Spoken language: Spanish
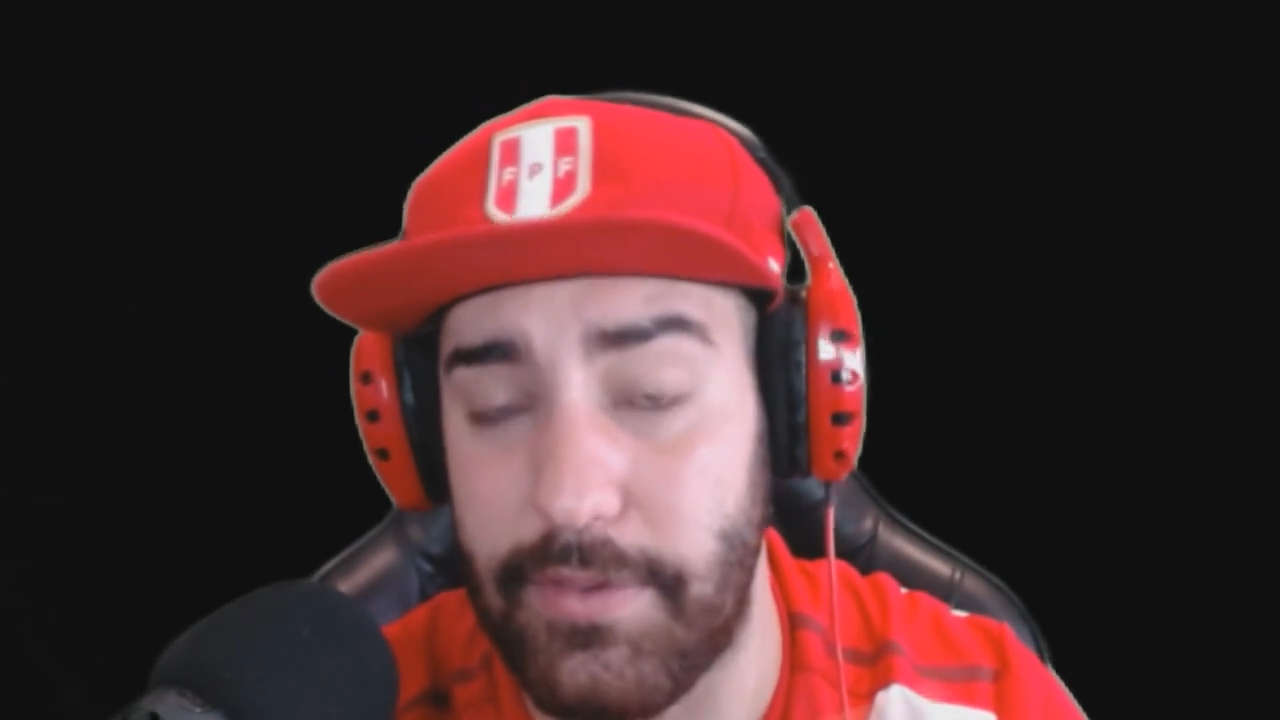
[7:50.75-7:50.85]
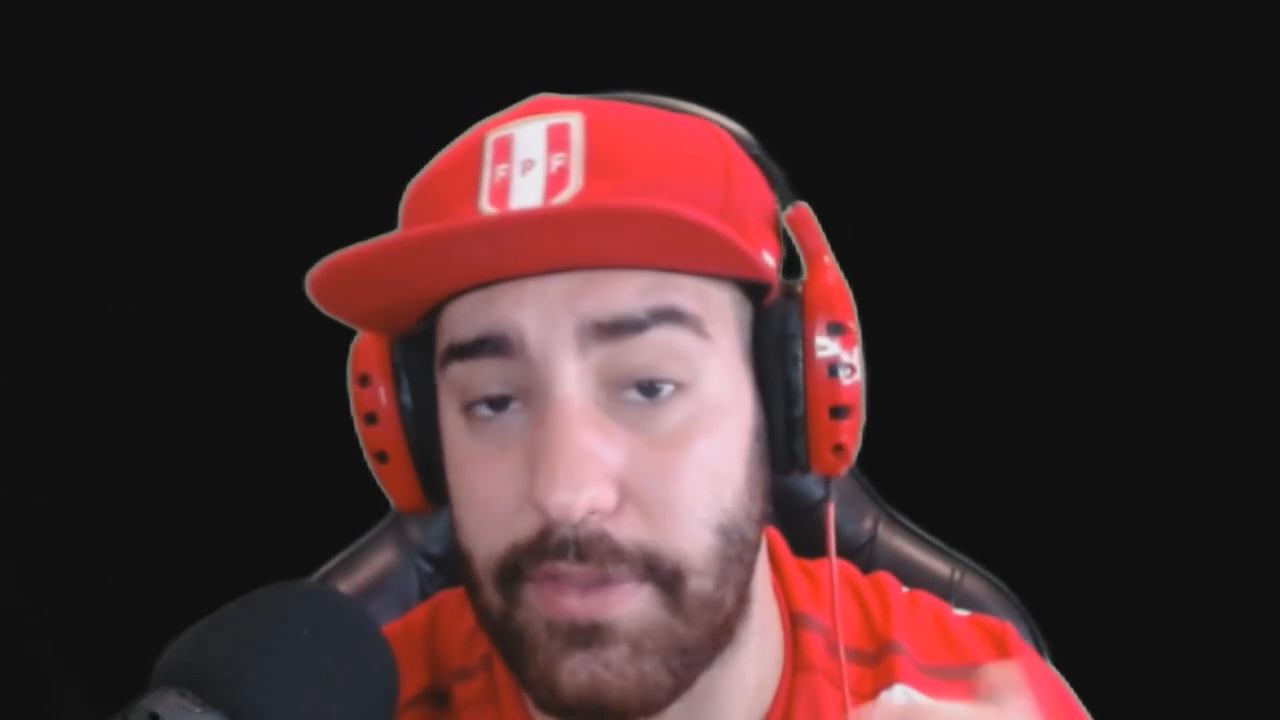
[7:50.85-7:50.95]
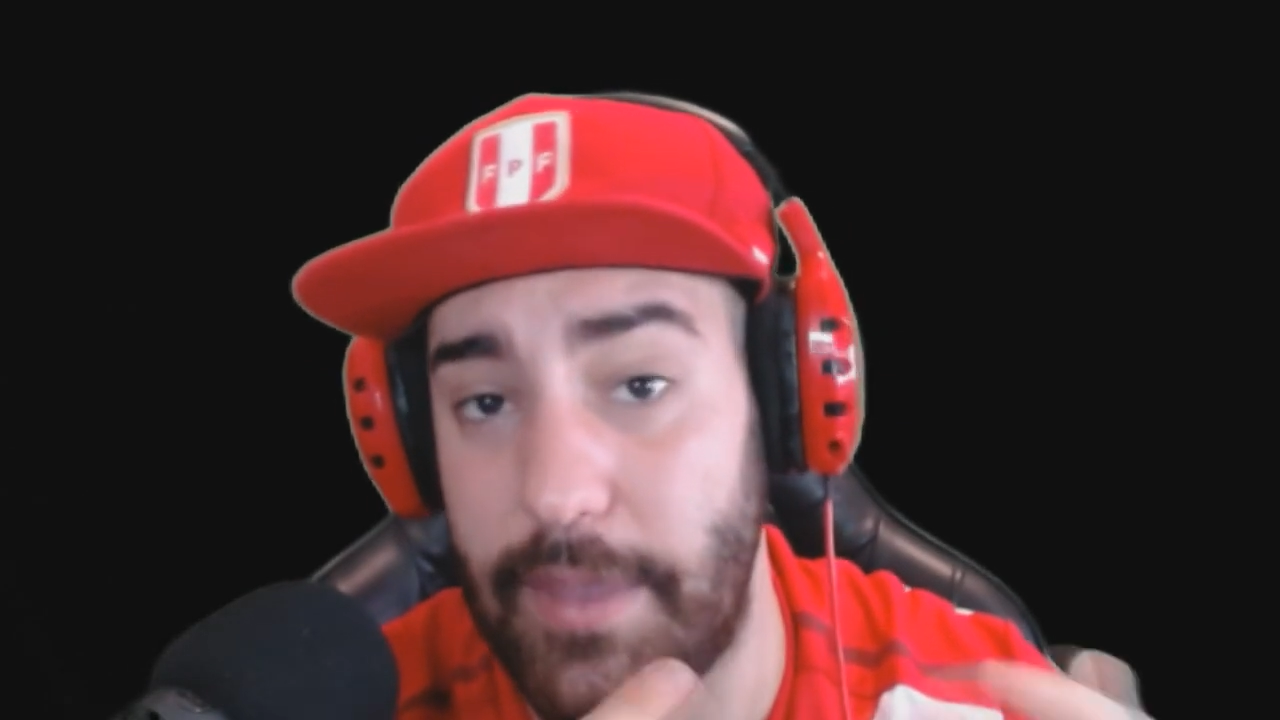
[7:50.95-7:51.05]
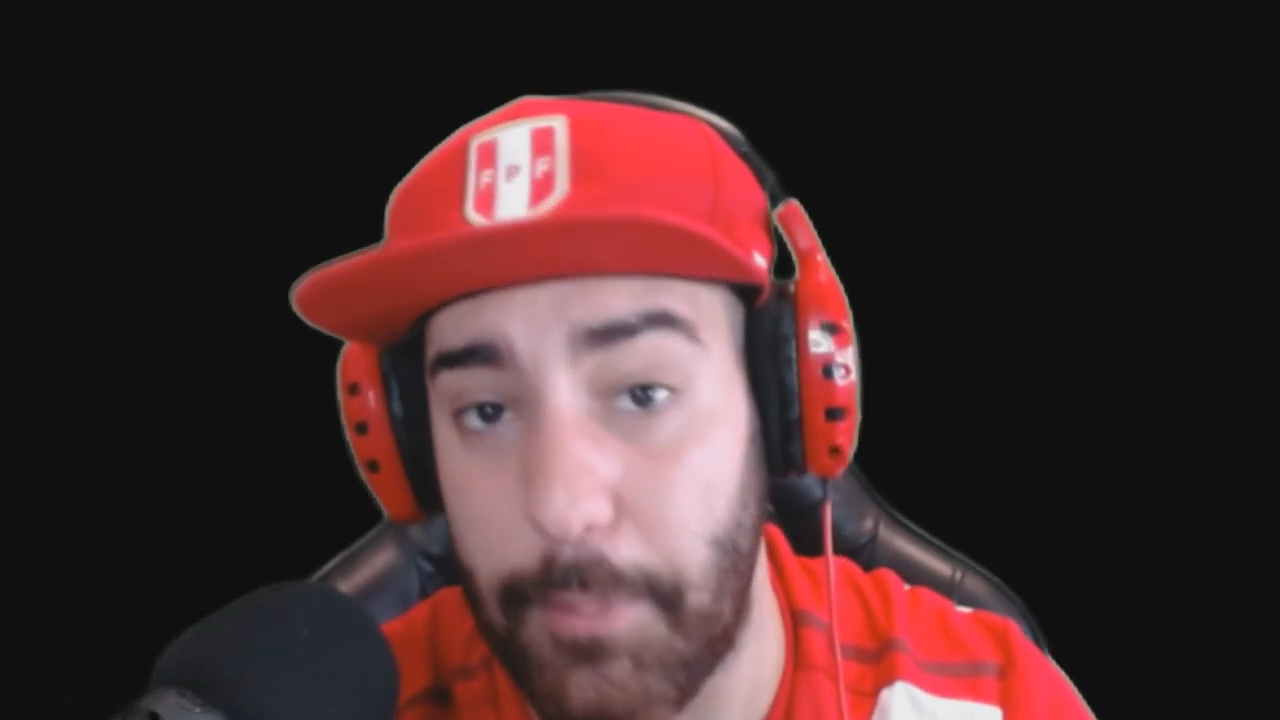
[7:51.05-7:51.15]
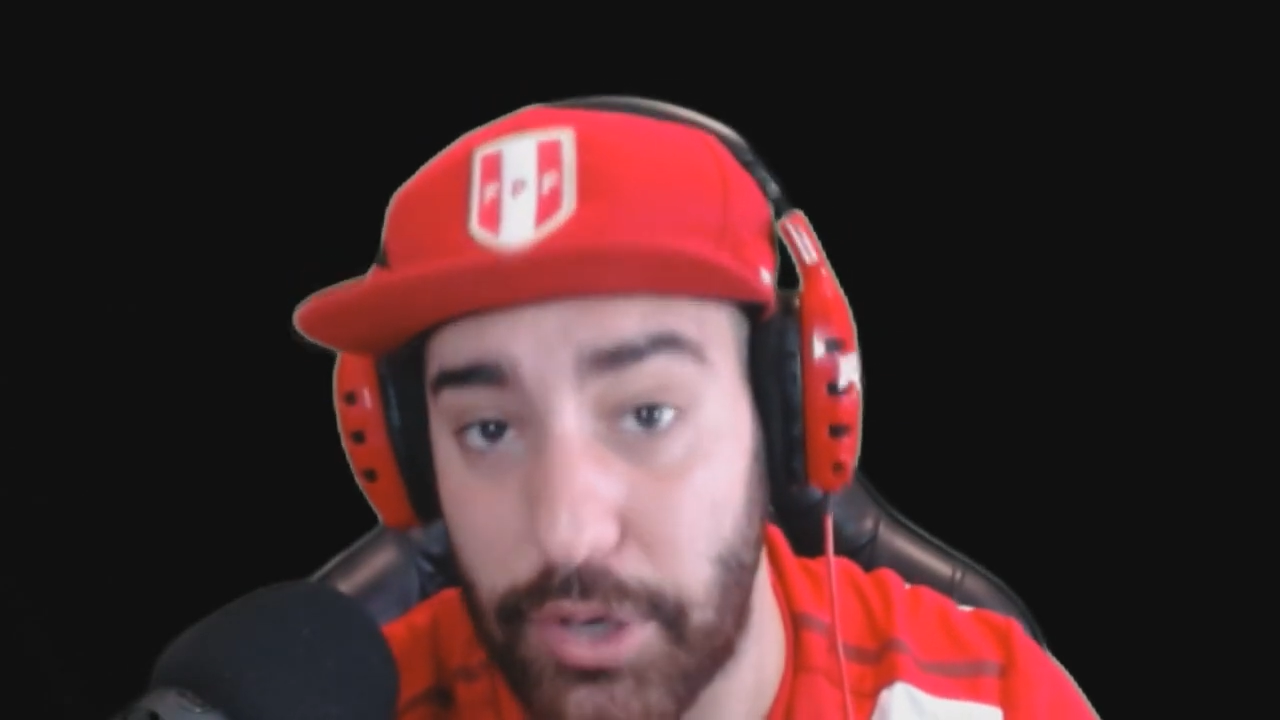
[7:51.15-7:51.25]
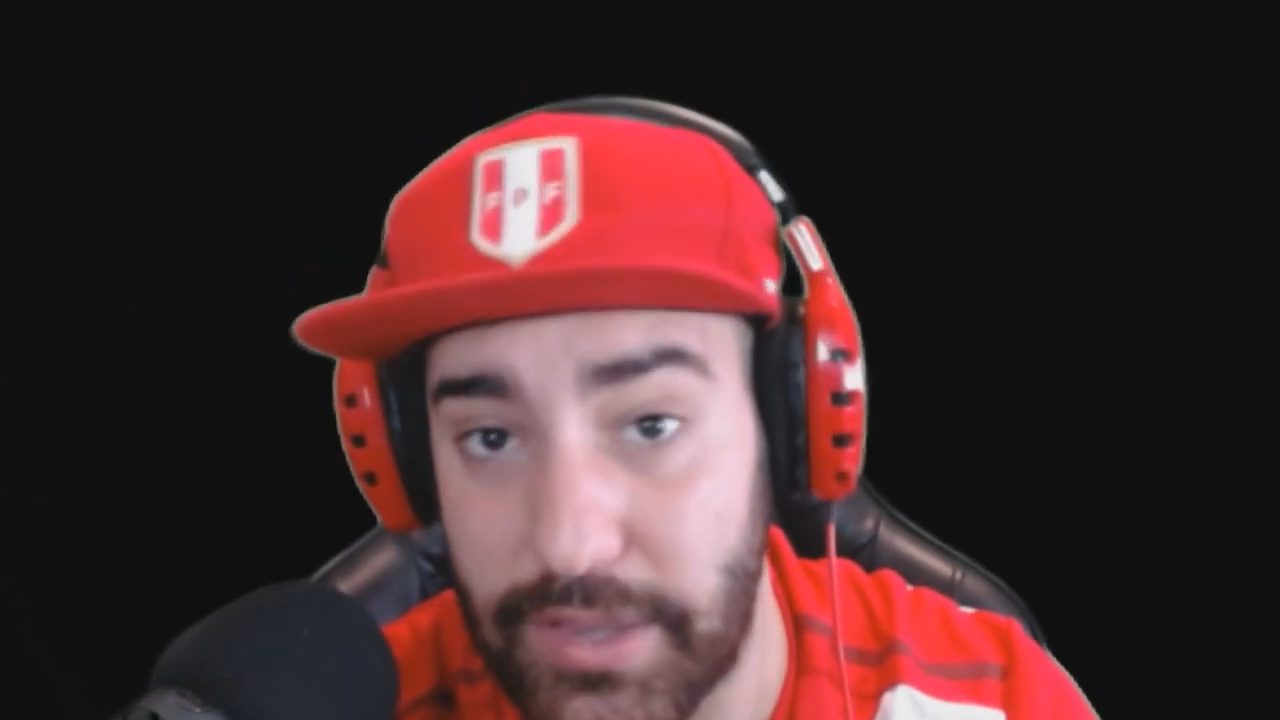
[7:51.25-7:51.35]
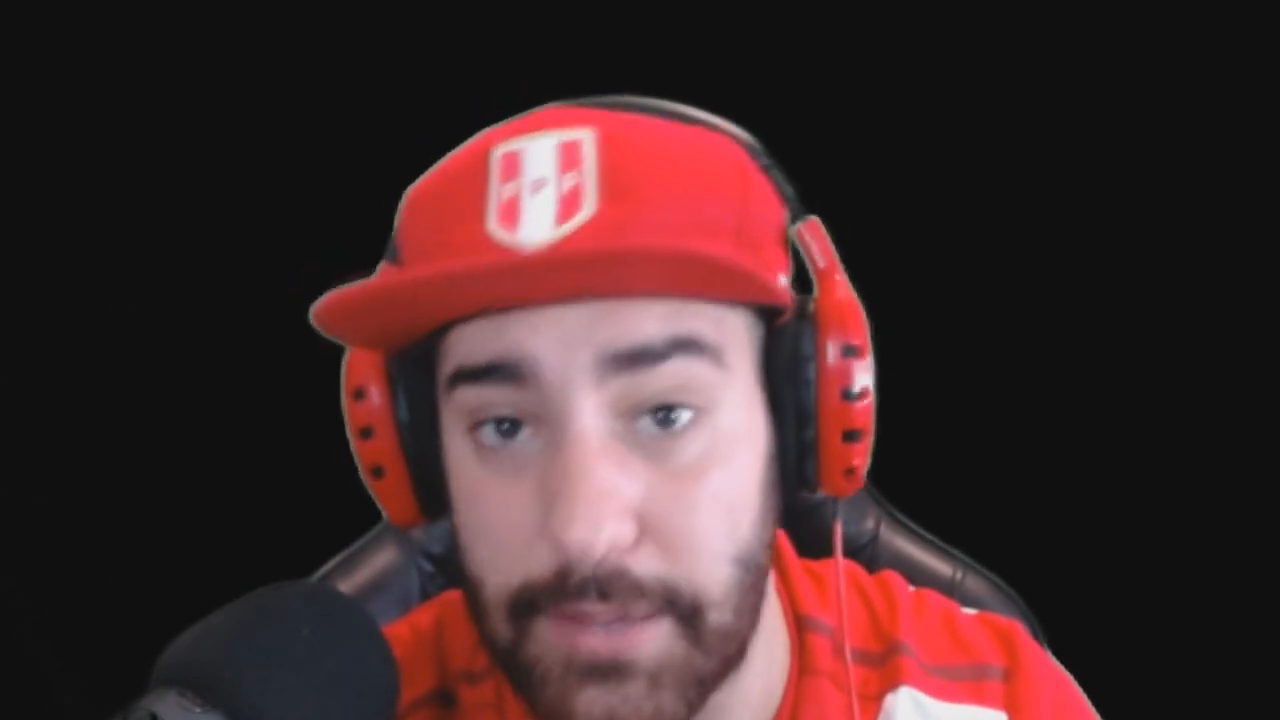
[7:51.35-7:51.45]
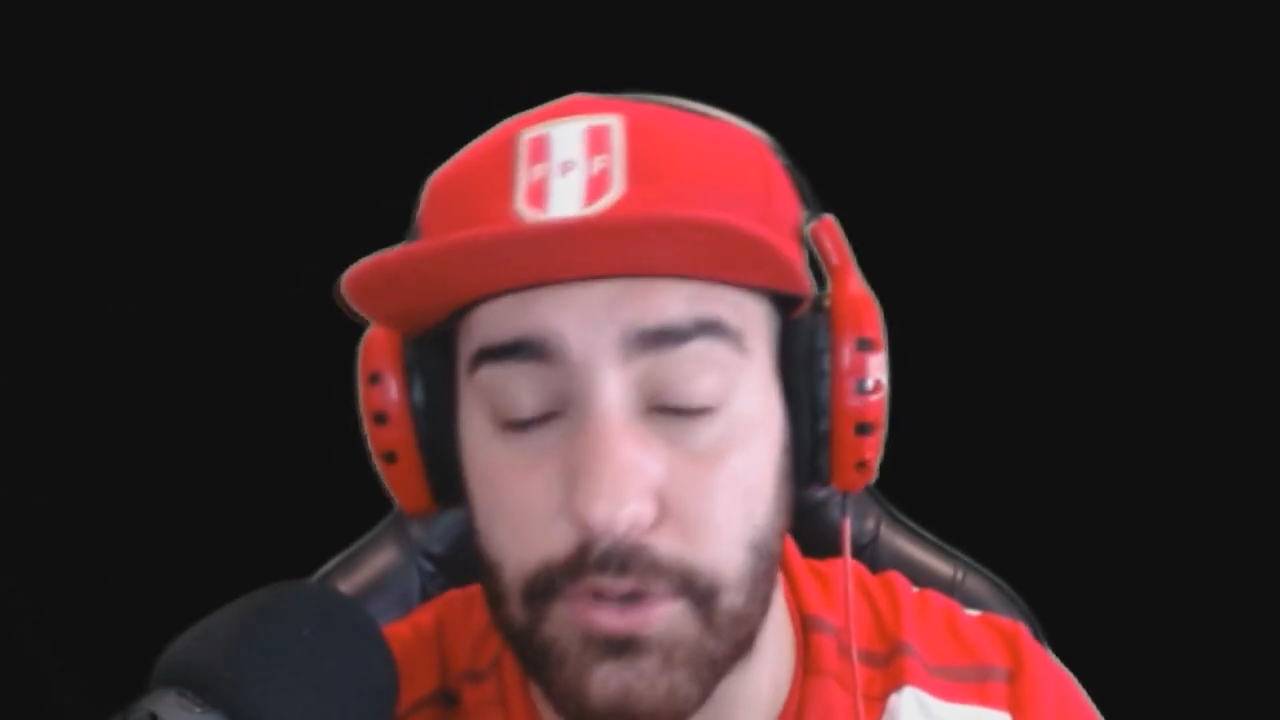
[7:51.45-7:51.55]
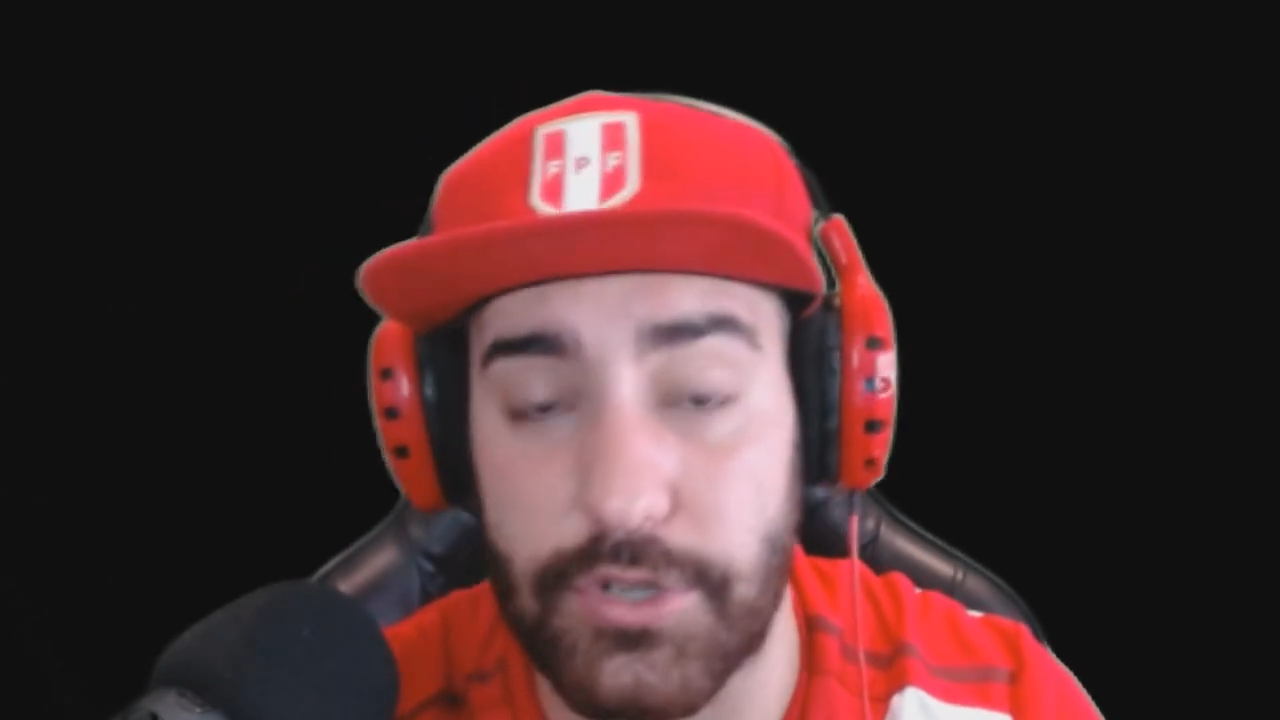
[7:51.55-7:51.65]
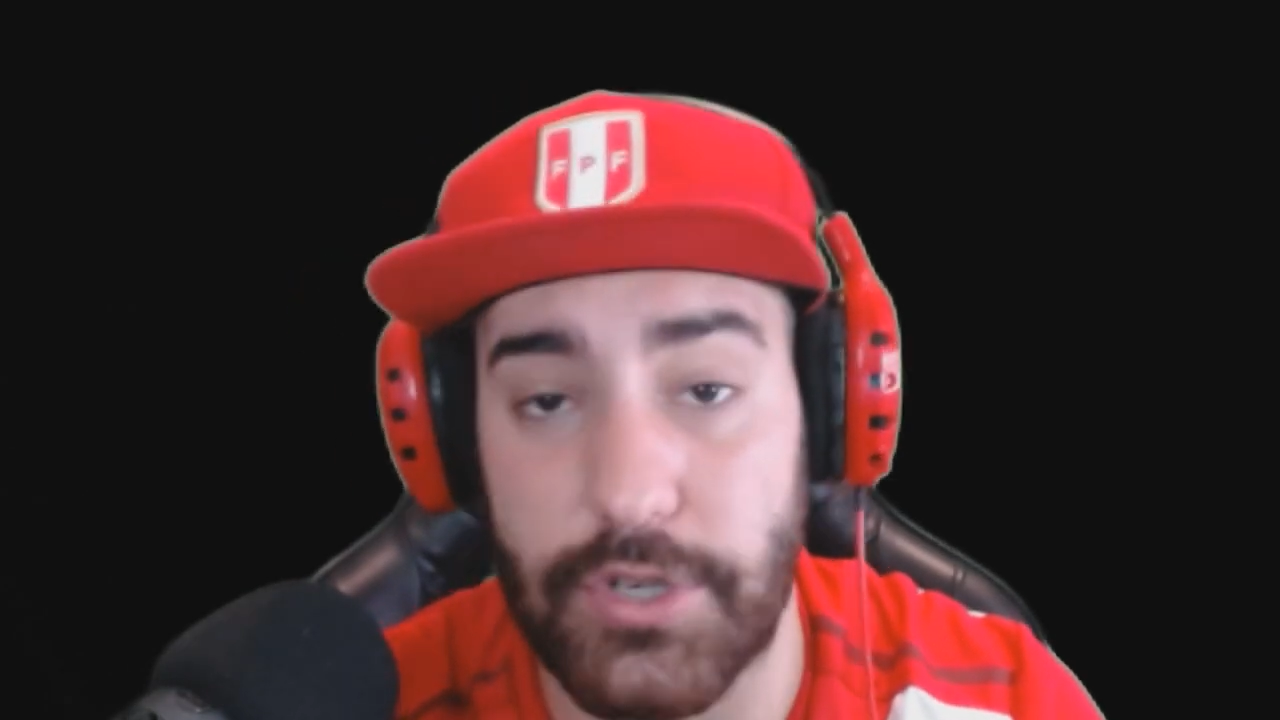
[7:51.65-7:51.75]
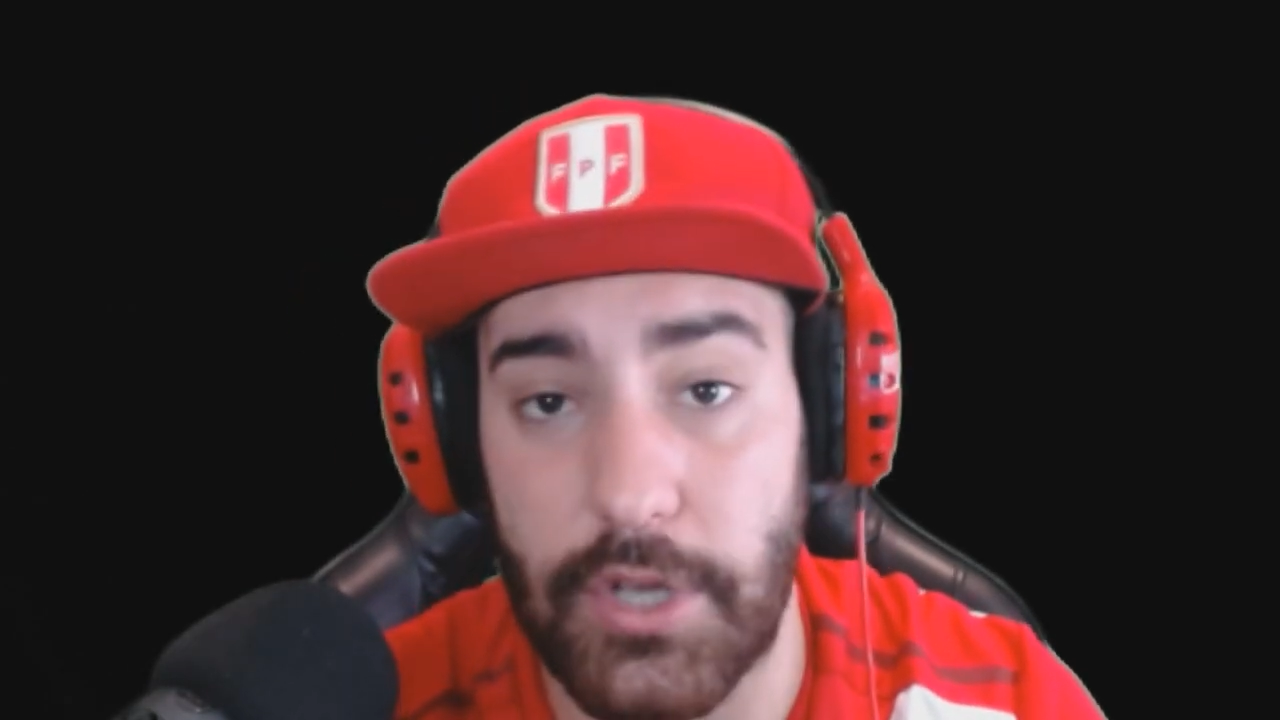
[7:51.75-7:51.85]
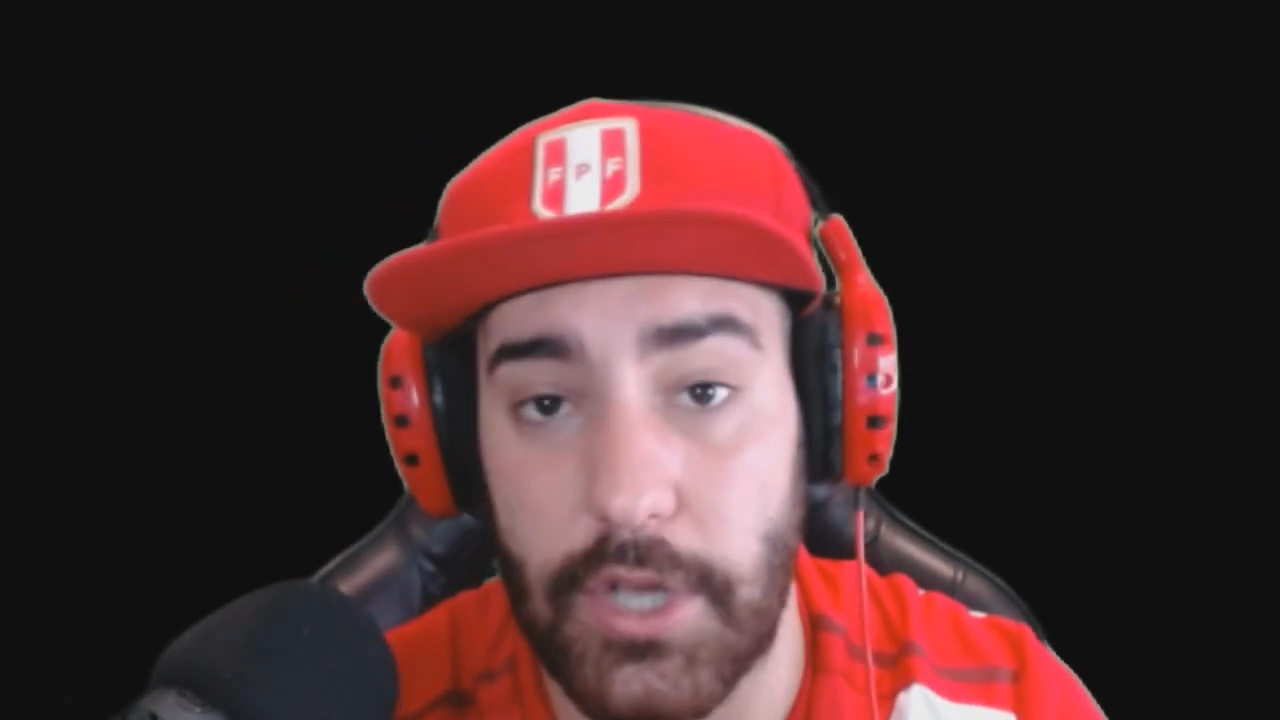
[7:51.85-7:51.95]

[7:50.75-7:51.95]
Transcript: deportivos,